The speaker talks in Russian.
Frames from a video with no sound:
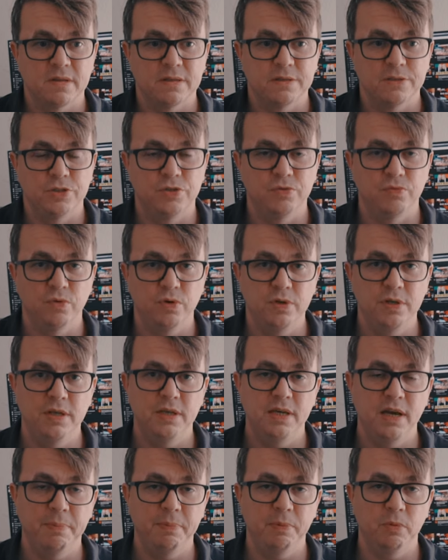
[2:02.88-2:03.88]
сегодня
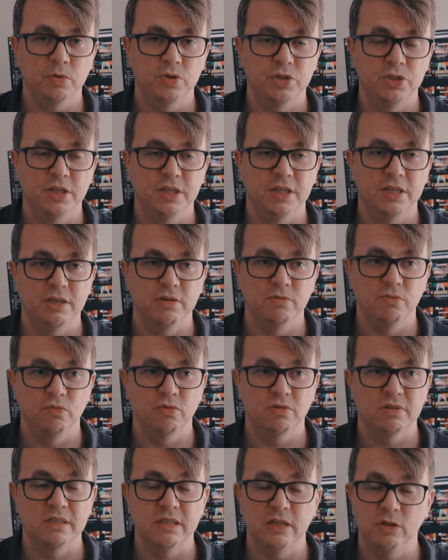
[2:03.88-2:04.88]
я получил от
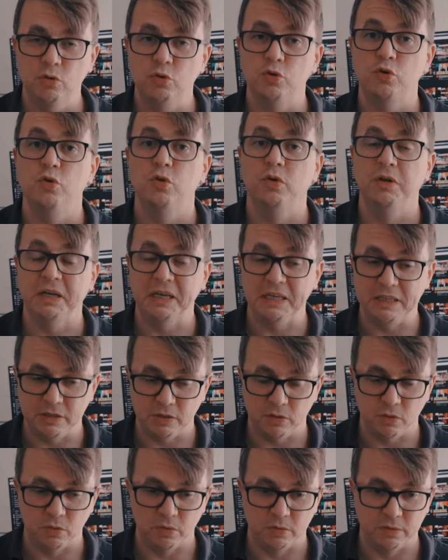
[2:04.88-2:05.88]
него следующую
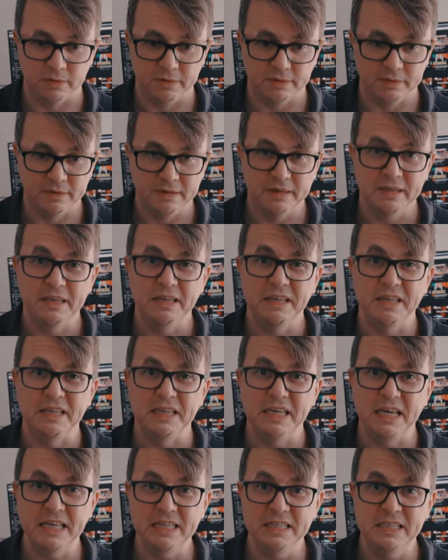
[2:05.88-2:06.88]
критику.
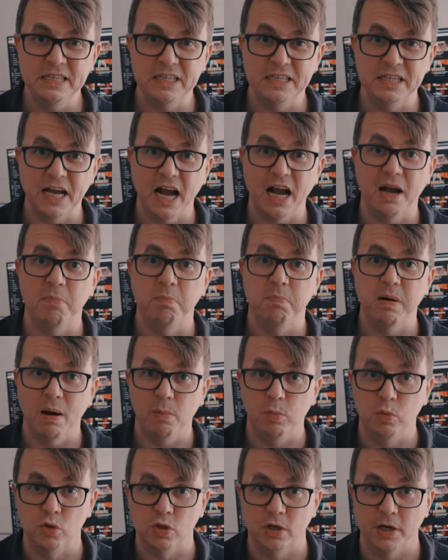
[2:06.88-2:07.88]
Ездишь как
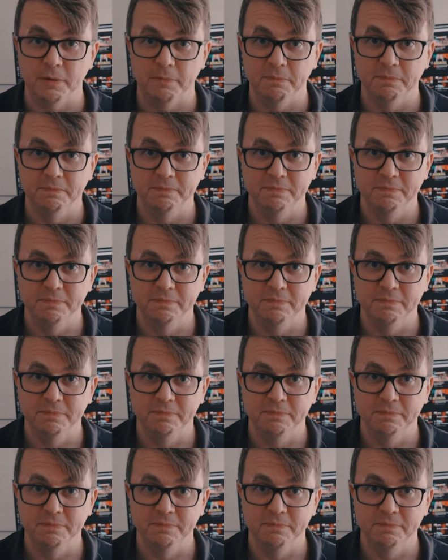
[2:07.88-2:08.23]
бабушка.